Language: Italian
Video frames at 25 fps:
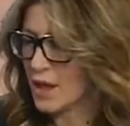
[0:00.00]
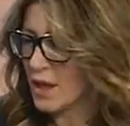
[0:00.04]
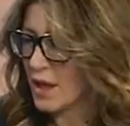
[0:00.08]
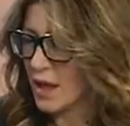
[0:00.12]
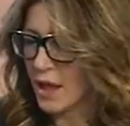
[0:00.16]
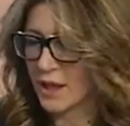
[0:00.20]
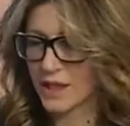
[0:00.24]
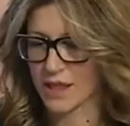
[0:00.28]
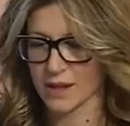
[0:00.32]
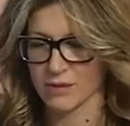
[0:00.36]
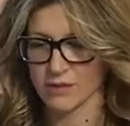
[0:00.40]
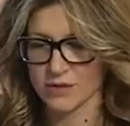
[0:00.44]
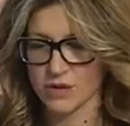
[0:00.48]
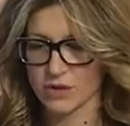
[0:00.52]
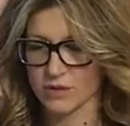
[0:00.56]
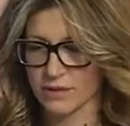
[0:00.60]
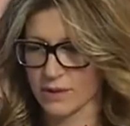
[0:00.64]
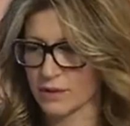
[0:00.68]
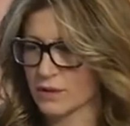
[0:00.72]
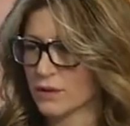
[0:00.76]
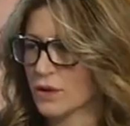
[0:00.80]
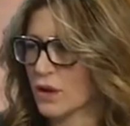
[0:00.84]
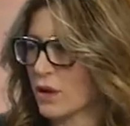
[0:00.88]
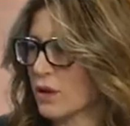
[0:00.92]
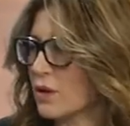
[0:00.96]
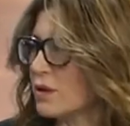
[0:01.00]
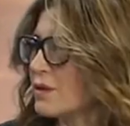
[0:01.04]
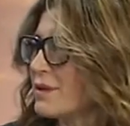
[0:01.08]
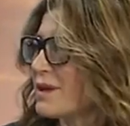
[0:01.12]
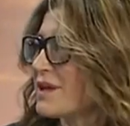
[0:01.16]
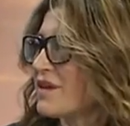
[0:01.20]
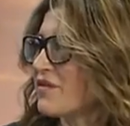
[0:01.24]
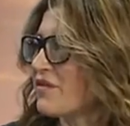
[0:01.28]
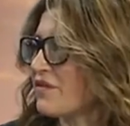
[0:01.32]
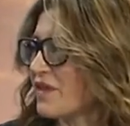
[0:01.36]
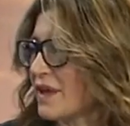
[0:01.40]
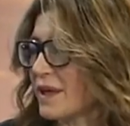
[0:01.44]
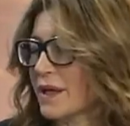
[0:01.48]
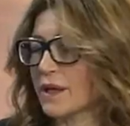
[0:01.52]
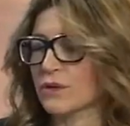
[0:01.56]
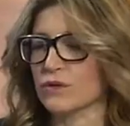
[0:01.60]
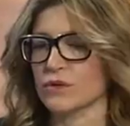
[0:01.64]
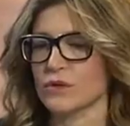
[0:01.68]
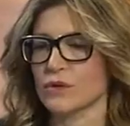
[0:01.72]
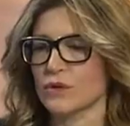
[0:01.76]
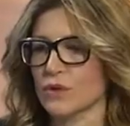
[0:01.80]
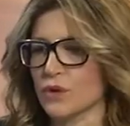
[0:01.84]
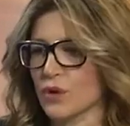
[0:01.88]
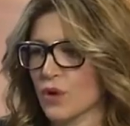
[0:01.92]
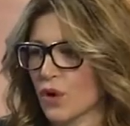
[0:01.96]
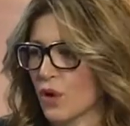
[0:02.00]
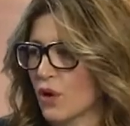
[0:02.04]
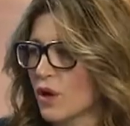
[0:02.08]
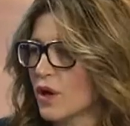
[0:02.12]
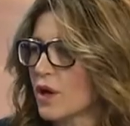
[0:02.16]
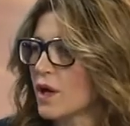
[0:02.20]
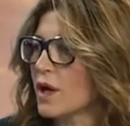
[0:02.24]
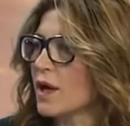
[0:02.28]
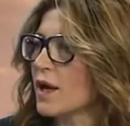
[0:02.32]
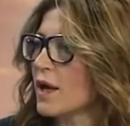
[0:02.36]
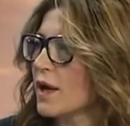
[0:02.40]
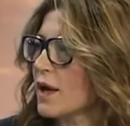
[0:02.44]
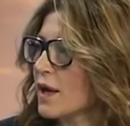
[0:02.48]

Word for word: andiamo a sovraccaricare il fegato, no. no.